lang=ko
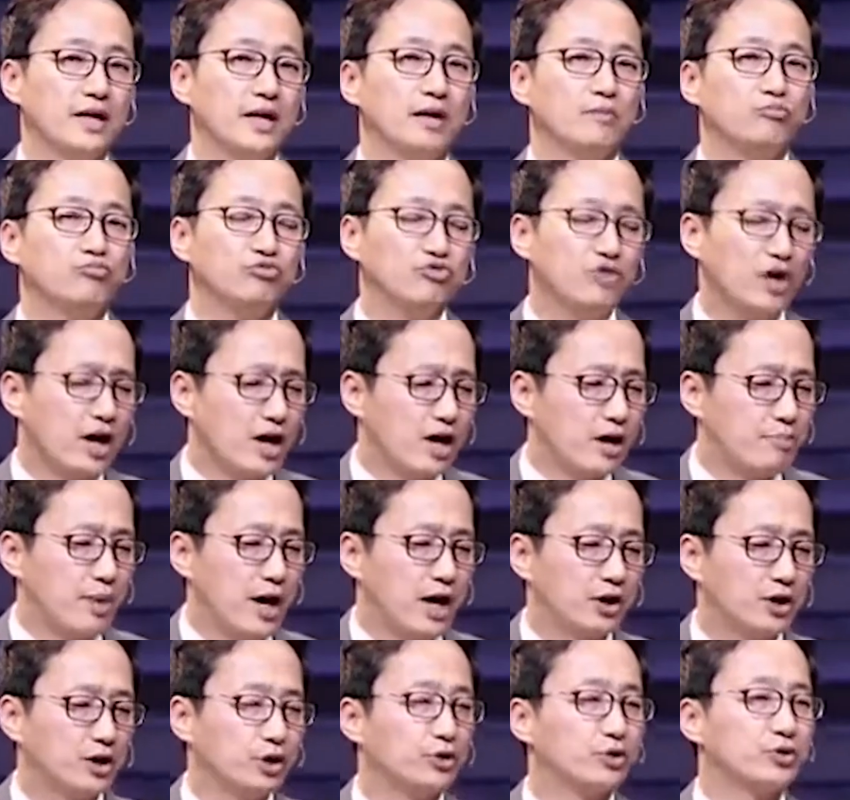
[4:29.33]
문화가
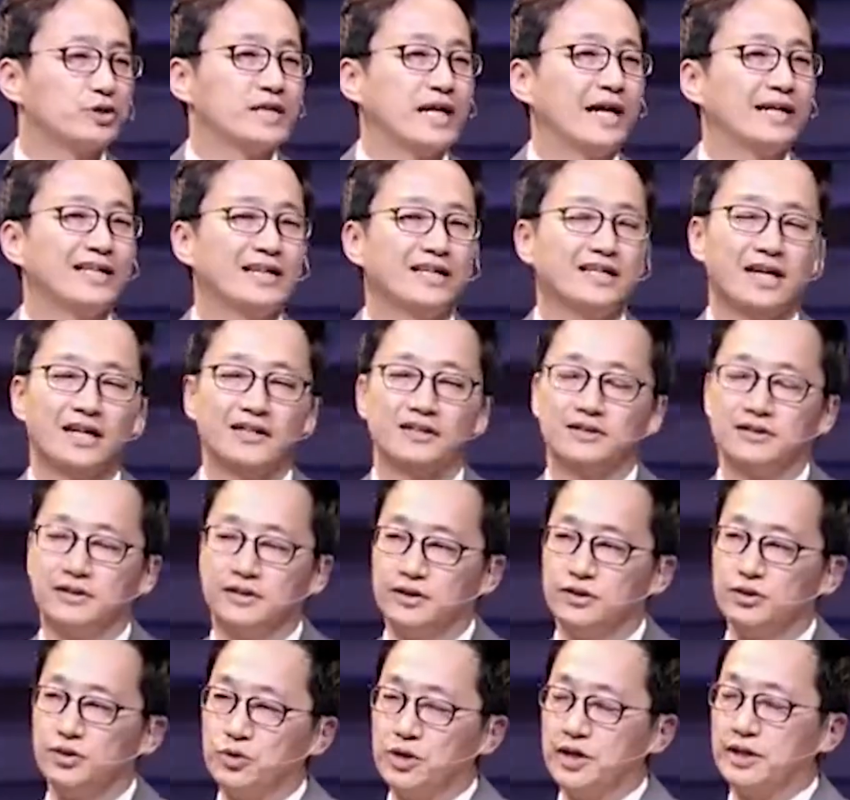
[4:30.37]
바뀌어도 사단이 하는
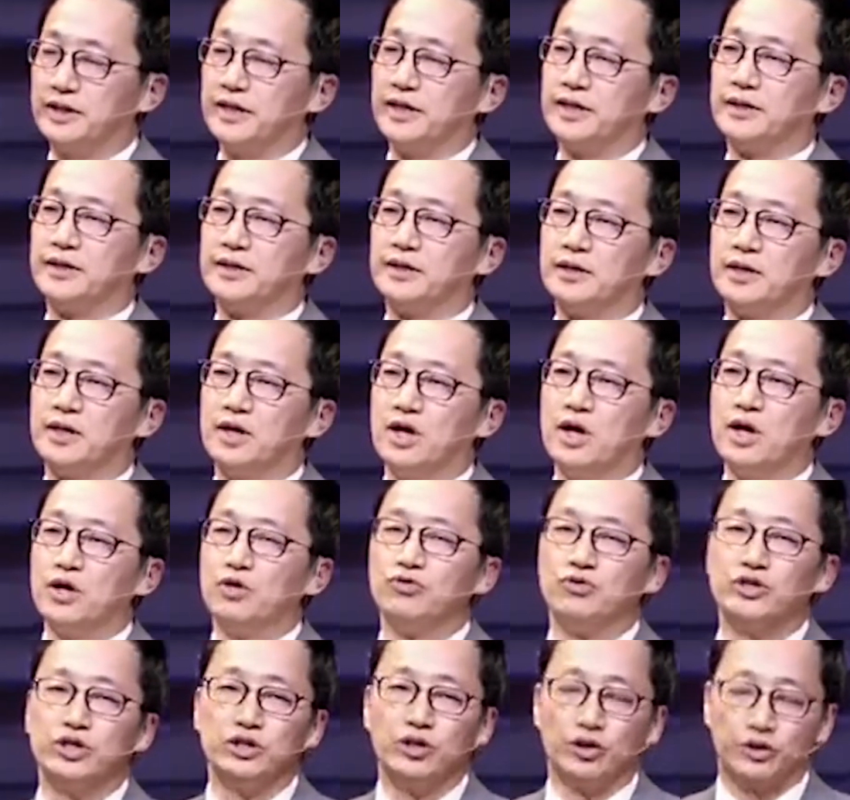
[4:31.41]
일은 똑같아요.
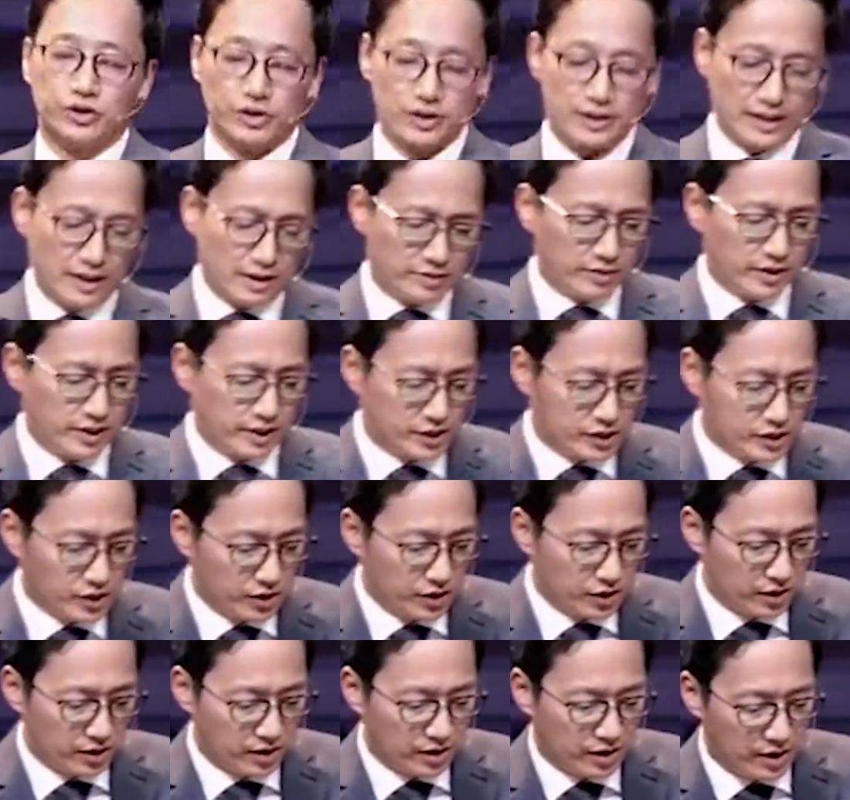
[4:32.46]
우리는 어떤
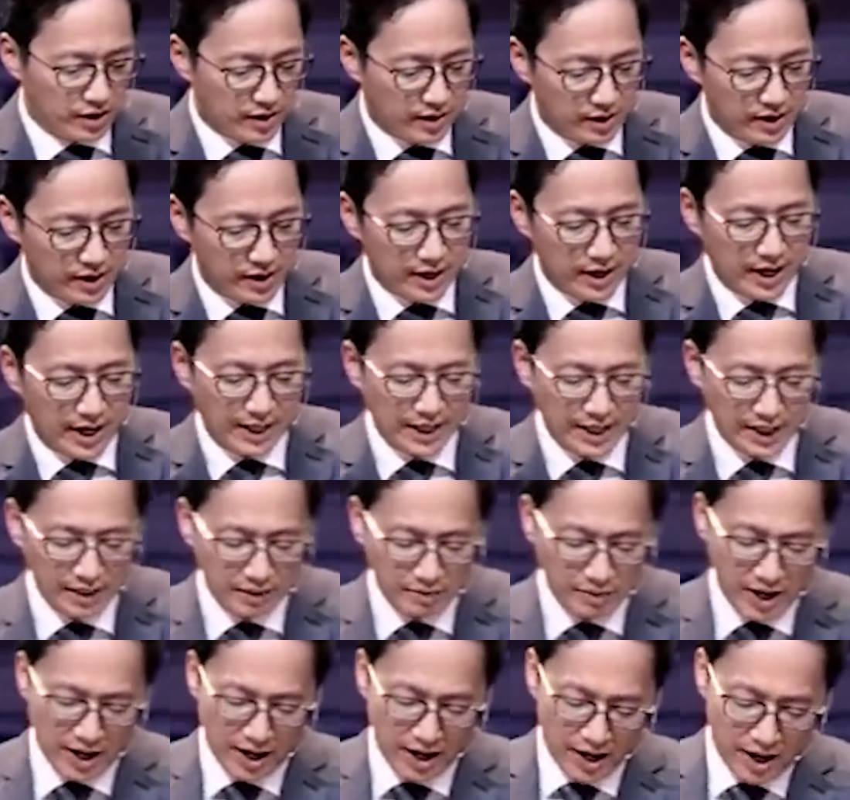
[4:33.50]
사람들이죠?
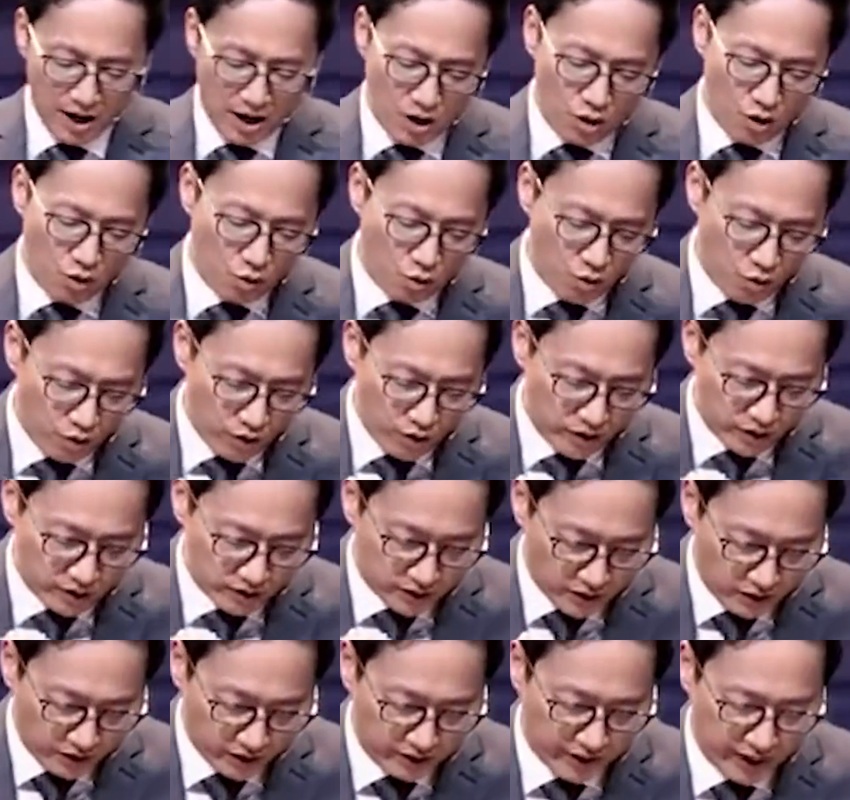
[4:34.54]
하나님의
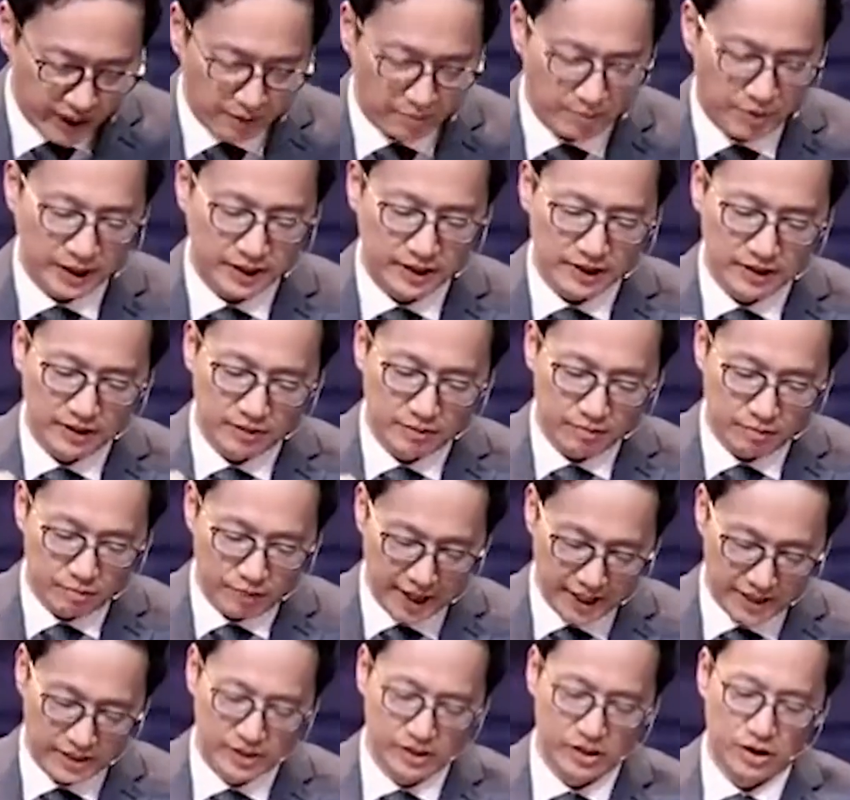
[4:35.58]
선택받은
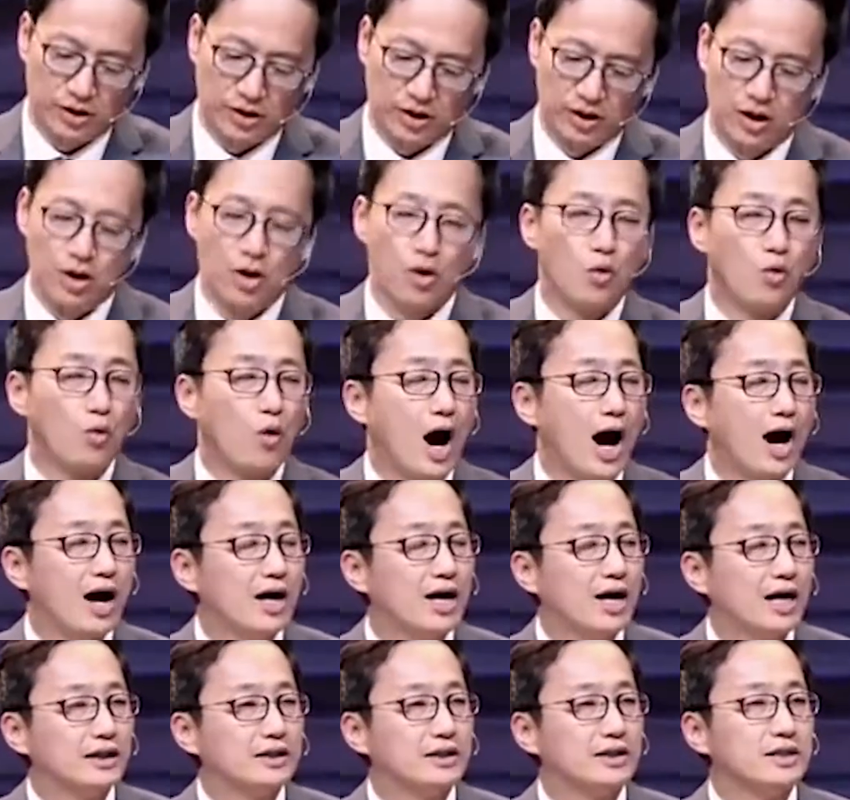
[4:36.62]
백성, 왕
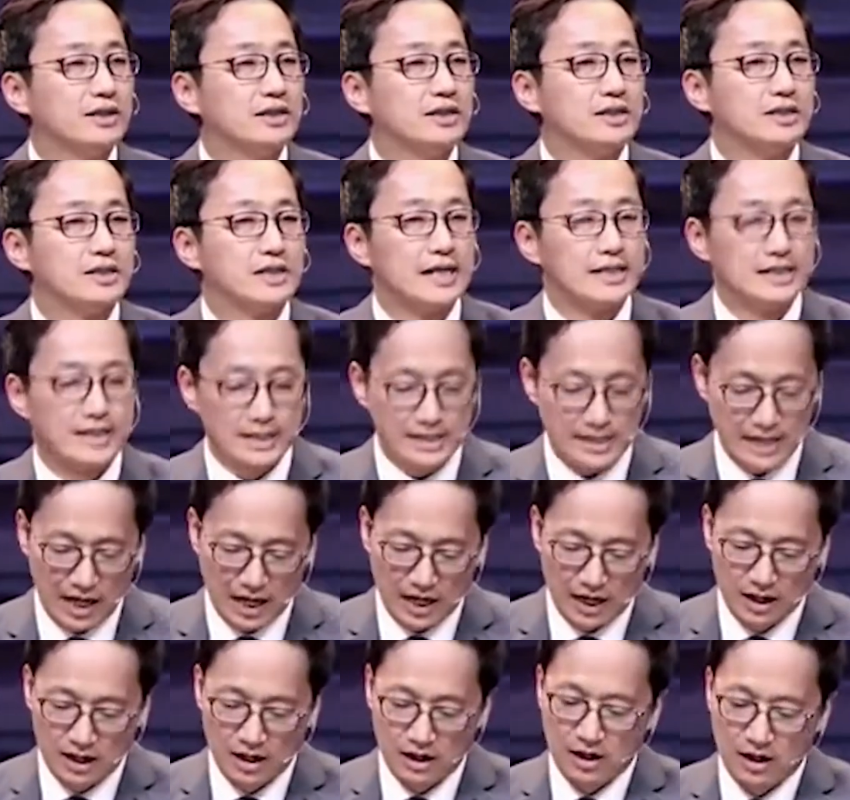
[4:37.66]
같은
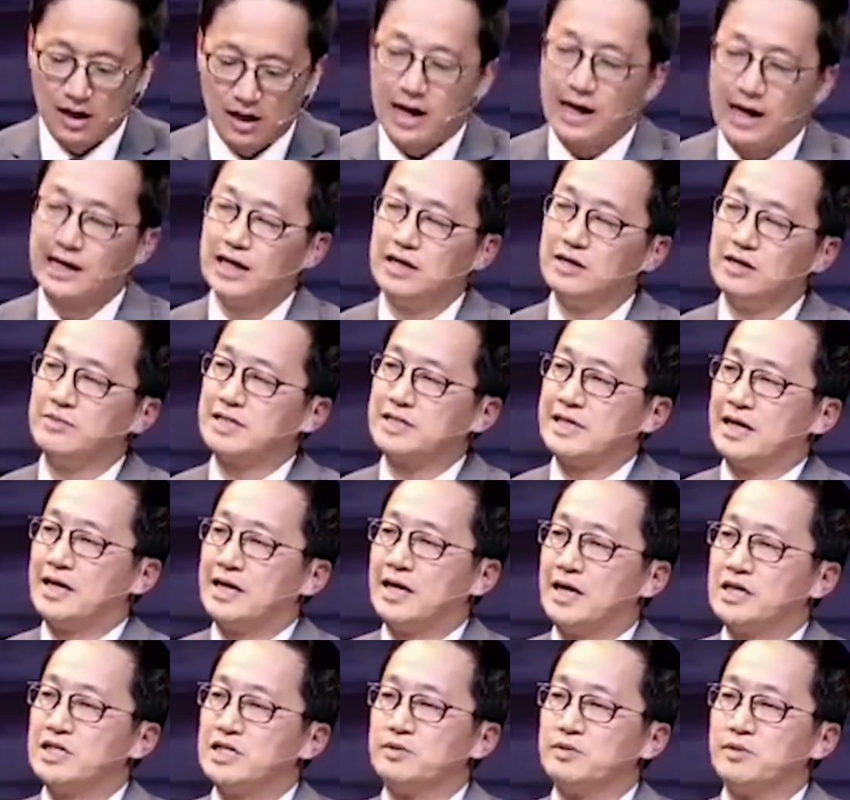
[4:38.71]
제사장, 하나님의
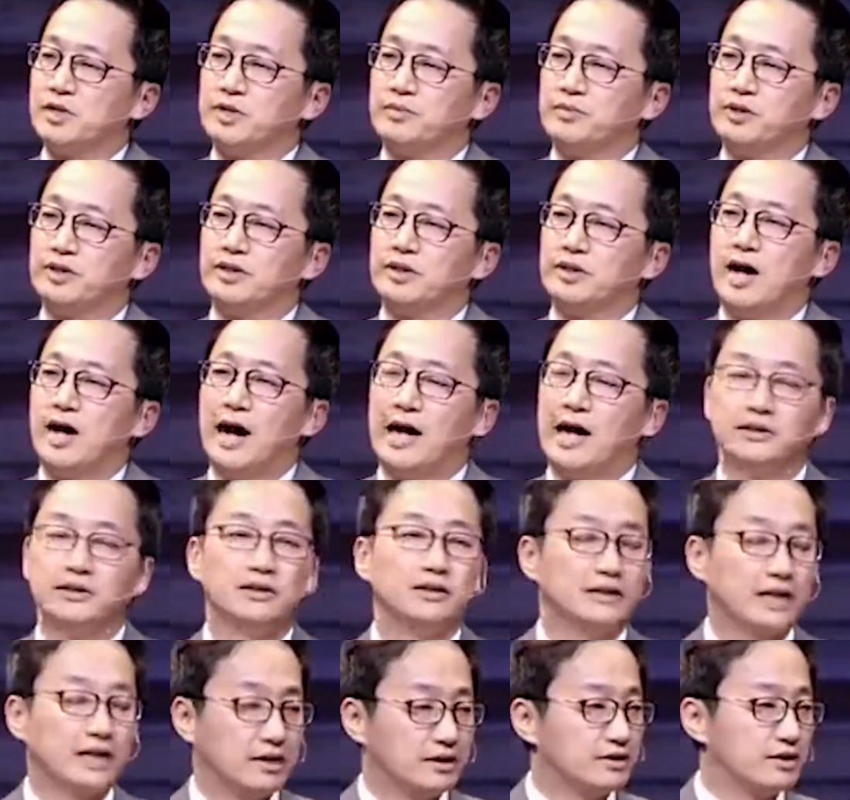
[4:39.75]
사랑하심을 입은 아들,
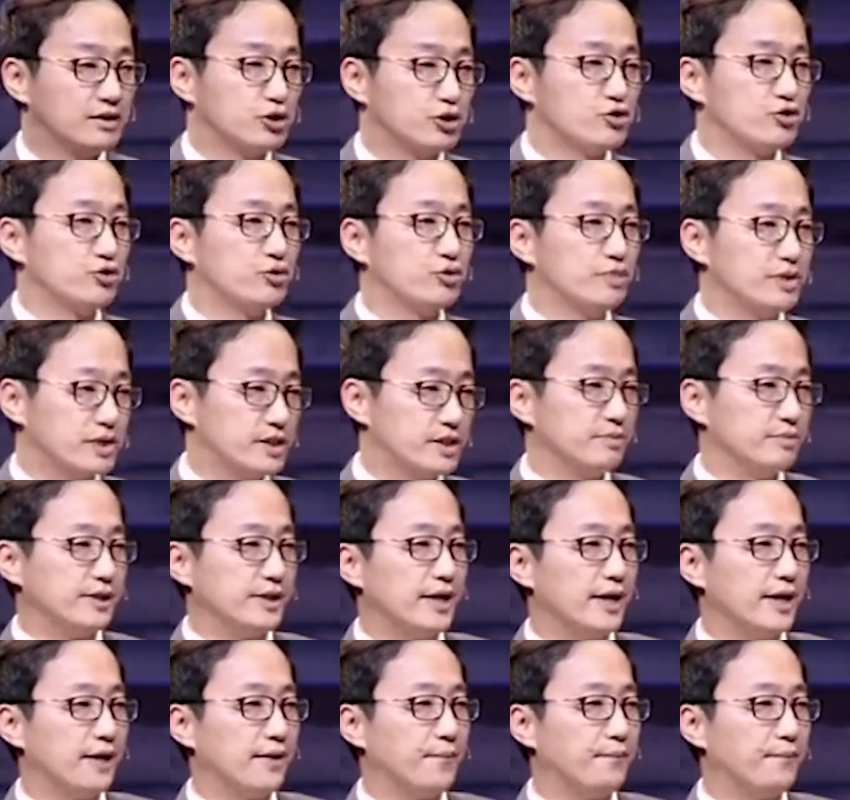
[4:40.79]
딸들인 줄로 믿습니다.